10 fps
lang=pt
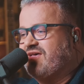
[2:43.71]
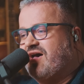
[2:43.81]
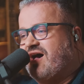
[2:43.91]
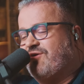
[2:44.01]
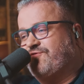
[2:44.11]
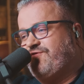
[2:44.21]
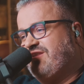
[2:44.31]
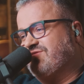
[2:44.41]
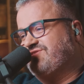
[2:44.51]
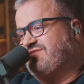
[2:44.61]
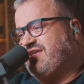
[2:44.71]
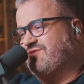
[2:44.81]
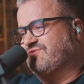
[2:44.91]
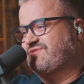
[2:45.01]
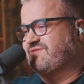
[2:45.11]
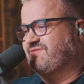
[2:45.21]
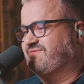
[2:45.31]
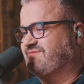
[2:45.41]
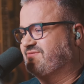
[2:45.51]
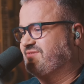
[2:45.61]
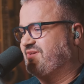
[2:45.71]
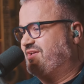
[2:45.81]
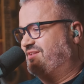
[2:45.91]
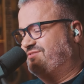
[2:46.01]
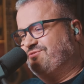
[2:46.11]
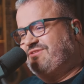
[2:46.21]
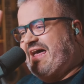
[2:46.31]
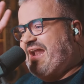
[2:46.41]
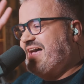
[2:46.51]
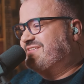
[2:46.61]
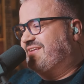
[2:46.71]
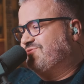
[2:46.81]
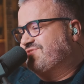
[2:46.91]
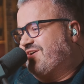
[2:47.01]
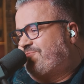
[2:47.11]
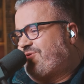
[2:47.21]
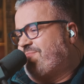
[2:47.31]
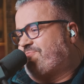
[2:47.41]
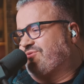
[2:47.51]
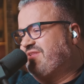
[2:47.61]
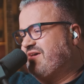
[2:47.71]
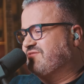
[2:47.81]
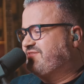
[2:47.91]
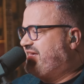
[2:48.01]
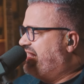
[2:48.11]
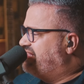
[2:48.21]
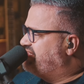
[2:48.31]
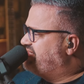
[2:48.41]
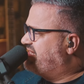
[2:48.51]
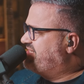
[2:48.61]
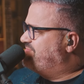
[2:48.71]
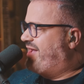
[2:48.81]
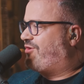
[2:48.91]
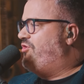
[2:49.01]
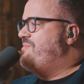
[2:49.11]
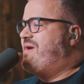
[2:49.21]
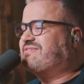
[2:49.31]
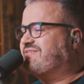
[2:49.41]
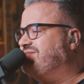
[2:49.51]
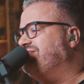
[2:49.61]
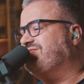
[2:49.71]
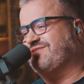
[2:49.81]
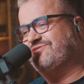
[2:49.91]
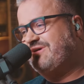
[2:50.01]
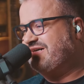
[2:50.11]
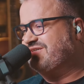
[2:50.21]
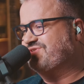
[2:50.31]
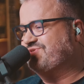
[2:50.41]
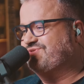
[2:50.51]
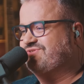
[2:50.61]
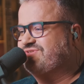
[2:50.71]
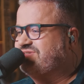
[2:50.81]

ao Filho de Deus, tu darás à luz ao próprio Deus. E ela disse assim: Mas como assim, seu anjo?